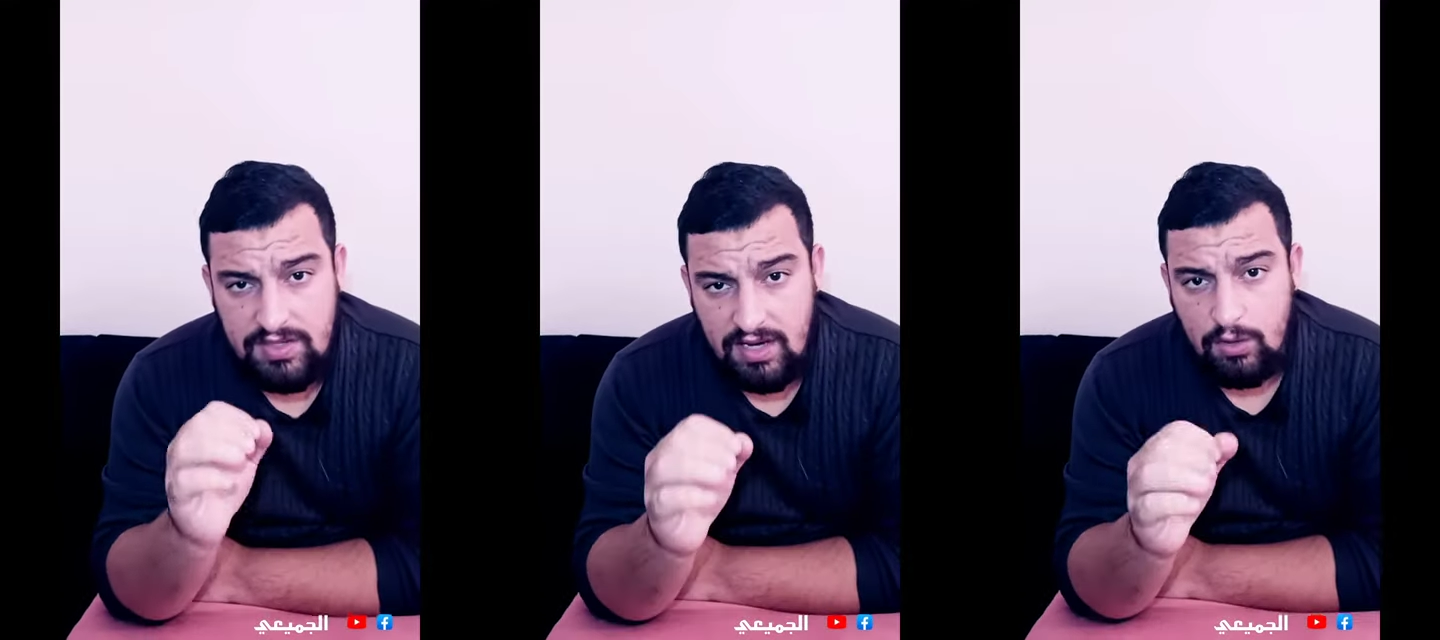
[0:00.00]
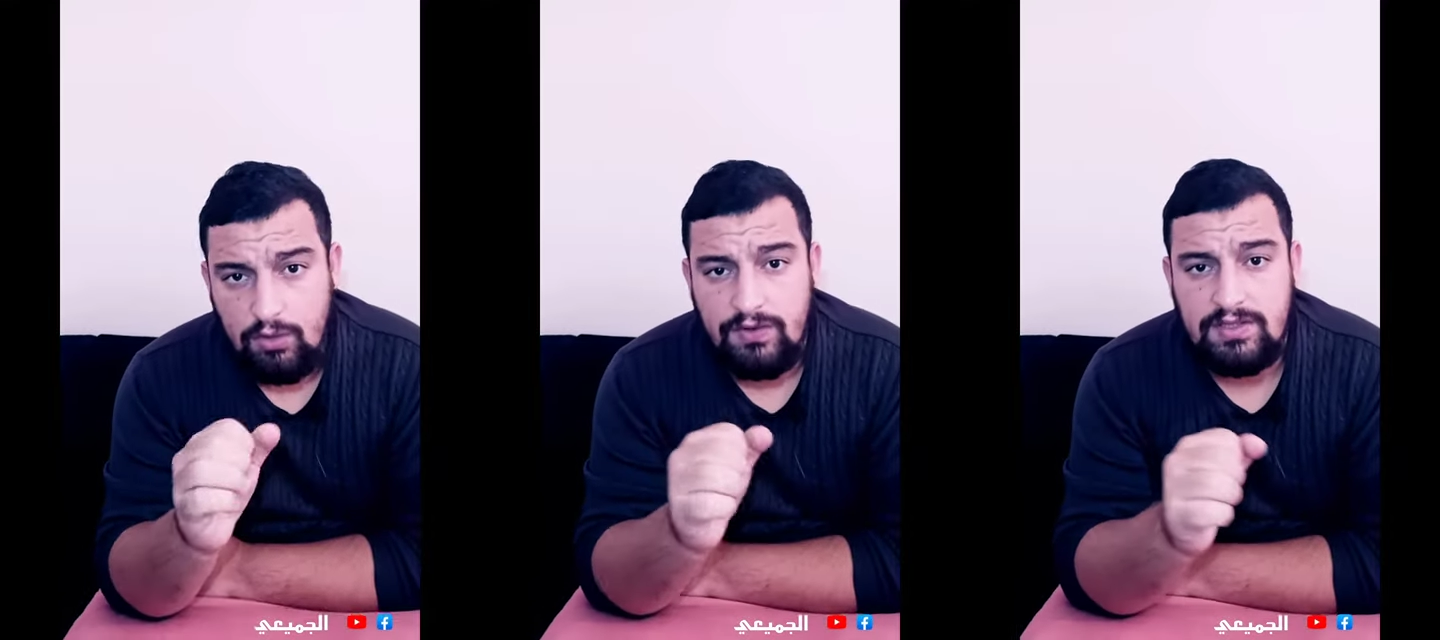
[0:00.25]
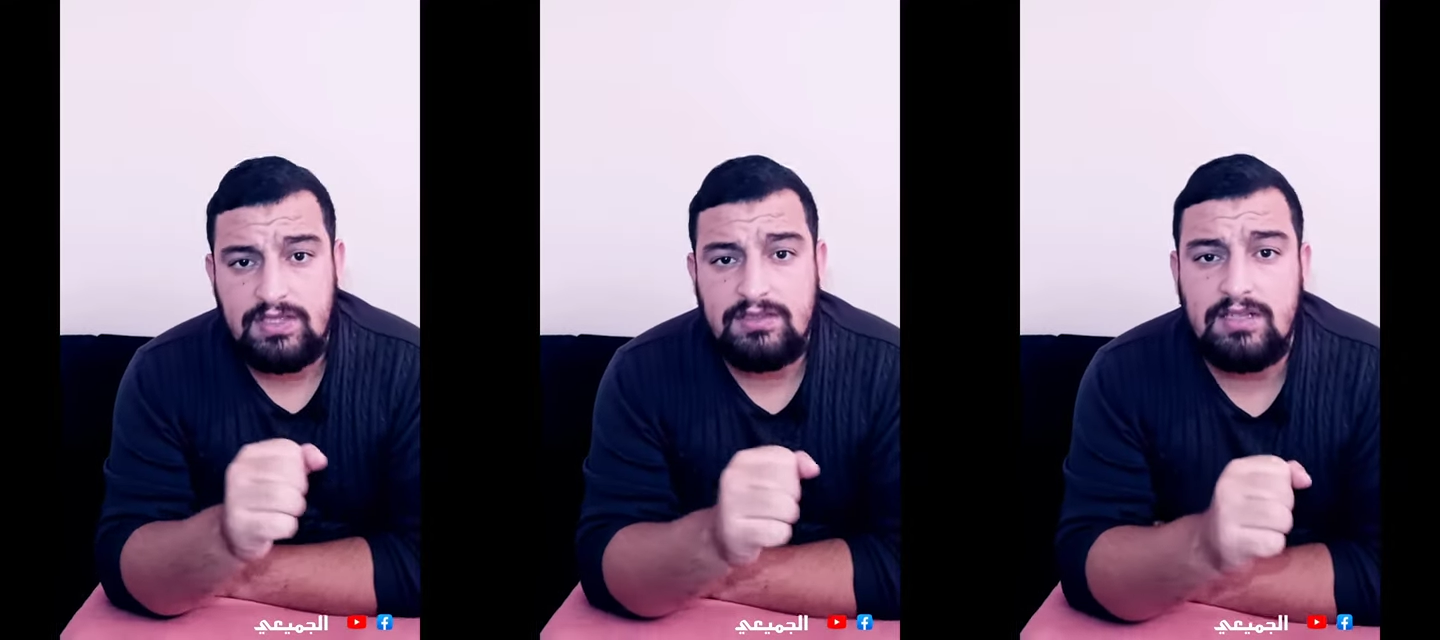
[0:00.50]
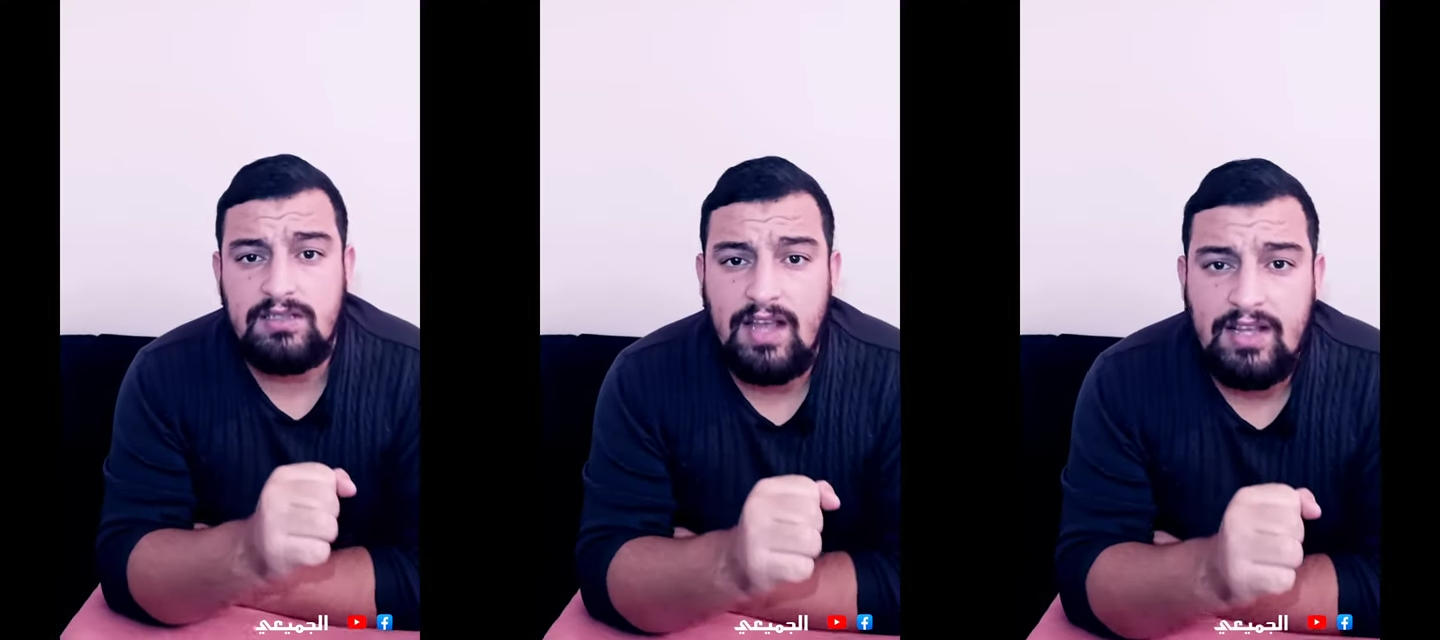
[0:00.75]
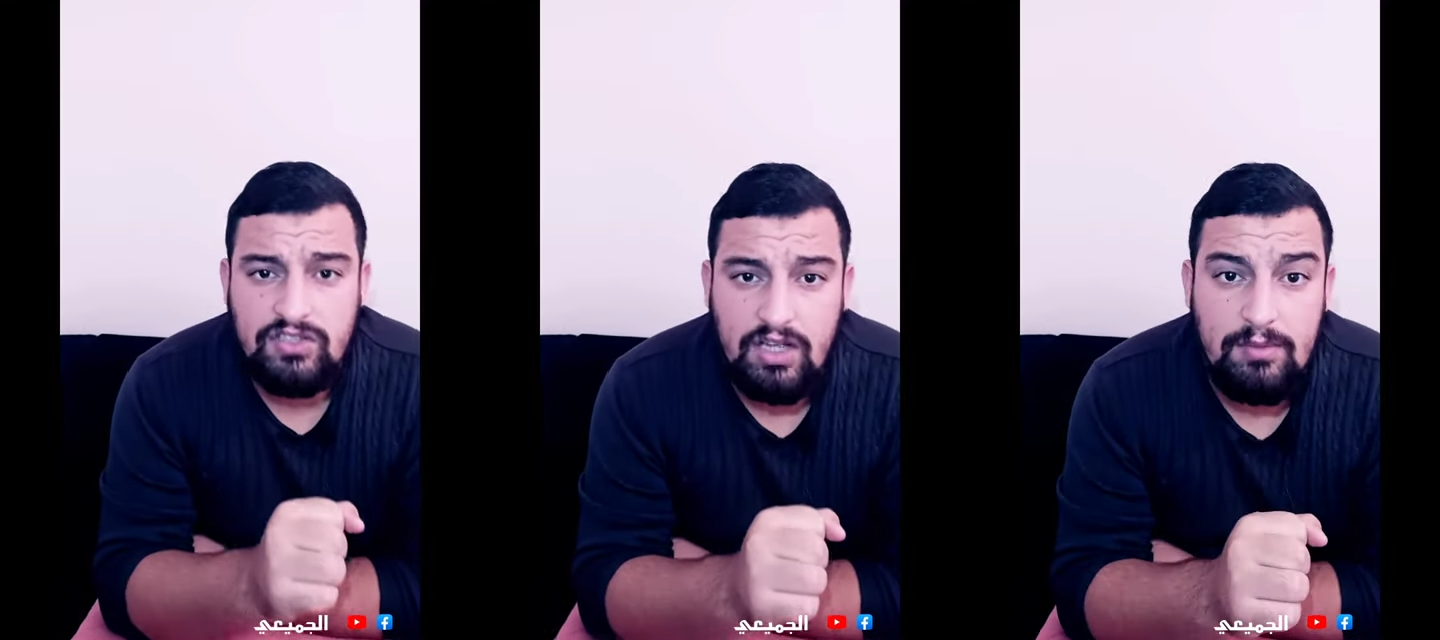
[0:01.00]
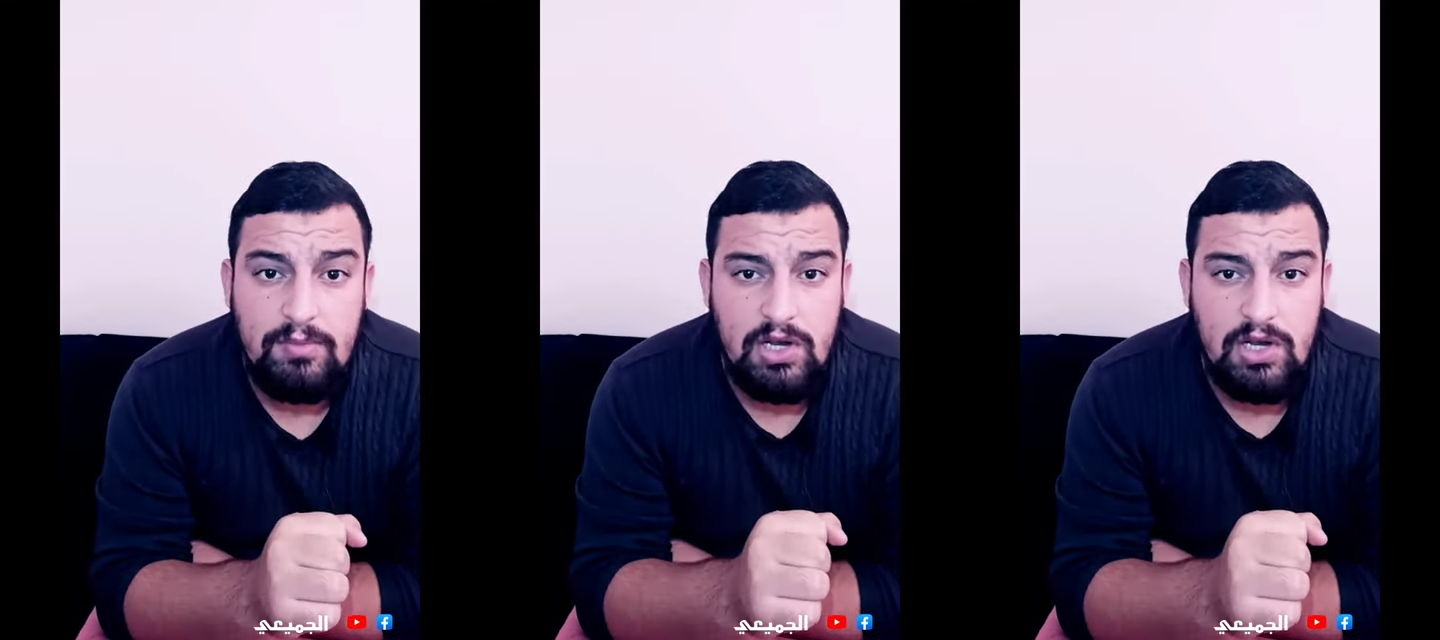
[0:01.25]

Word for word: بتكلفة 16